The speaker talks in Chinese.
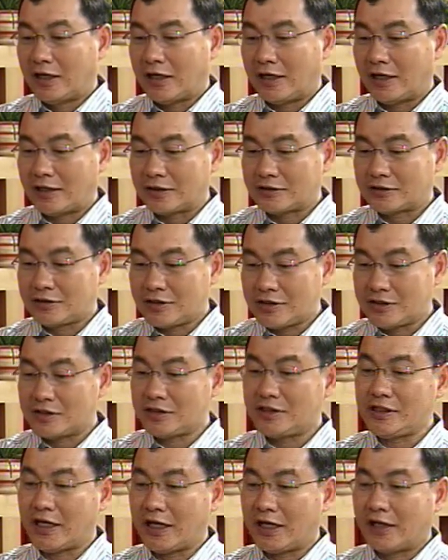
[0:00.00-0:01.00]
啊信
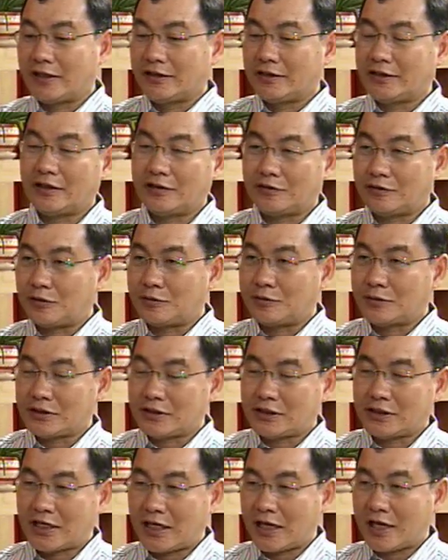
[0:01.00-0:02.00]
息啊，要我们
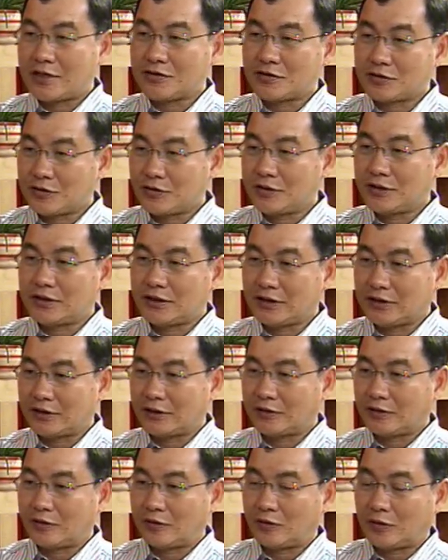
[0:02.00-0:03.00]
这个安顺
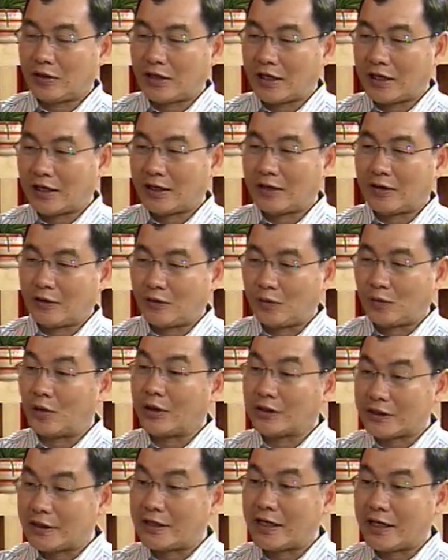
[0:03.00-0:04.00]
的啊
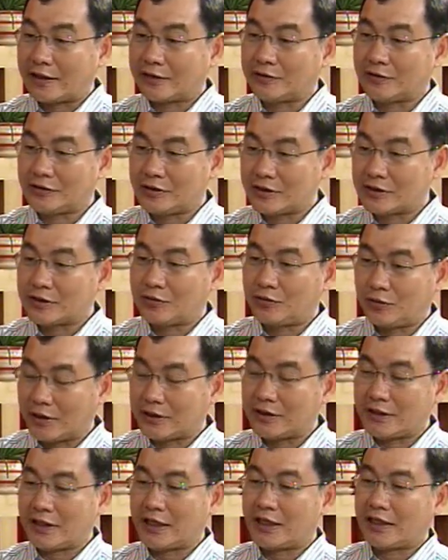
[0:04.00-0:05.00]
华人呐，尤其是华
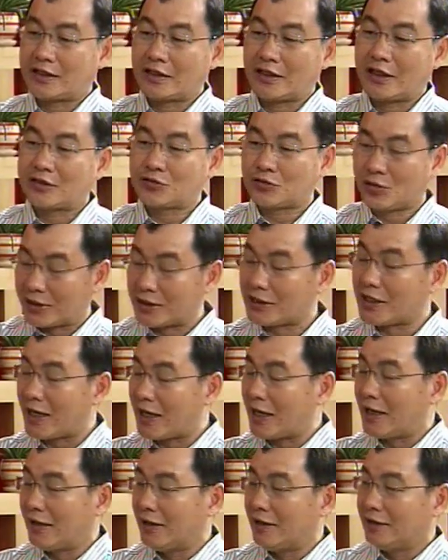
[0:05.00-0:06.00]
人呐啊传
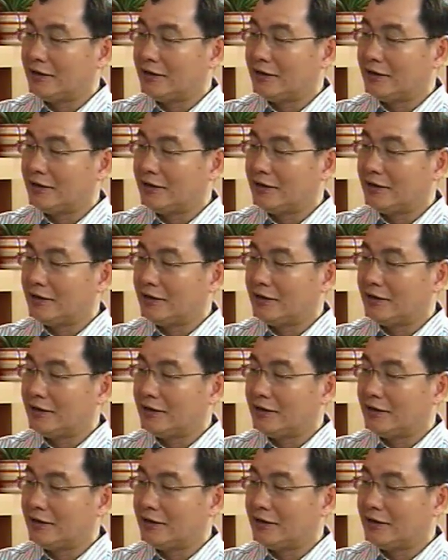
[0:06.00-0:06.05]
达，